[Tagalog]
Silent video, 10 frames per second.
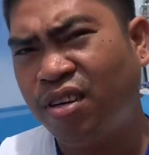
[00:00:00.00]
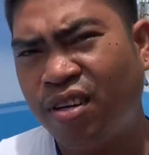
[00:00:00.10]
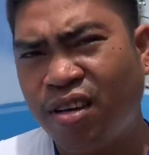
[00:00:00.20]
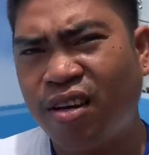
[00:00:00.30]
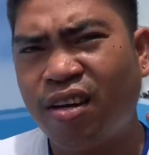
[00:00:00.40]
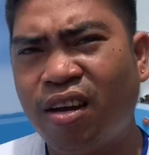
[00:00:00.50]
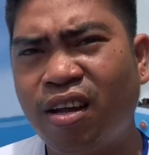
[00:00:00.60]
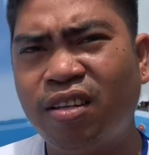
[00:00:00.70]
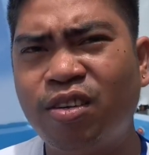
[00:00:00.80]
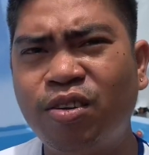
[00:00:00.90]
raw yung
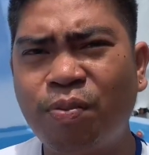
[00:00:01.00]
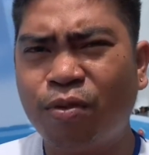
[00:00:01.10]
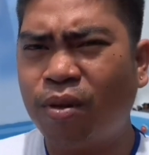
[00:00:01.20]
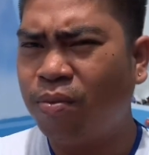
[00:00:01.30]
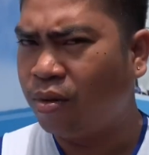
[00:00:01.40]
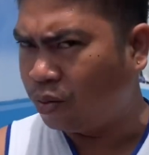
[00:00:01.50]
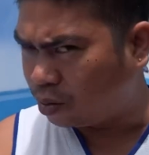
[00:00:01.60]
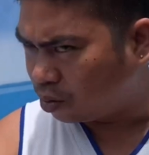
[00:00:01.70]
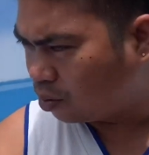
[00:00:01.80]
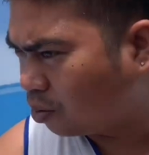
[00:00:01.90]
additional.
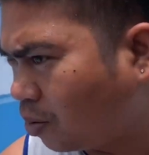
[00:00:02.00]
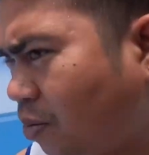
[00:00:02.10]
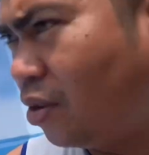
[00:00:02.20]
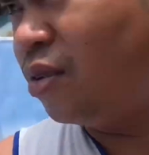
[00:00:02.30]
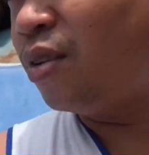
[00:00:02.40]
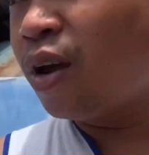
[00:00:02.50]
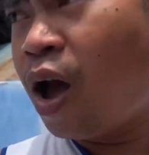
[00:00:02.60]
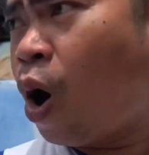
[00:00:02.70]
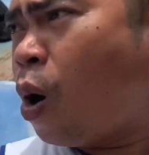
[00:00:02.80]
Hindi ah, wala pa nga tayo.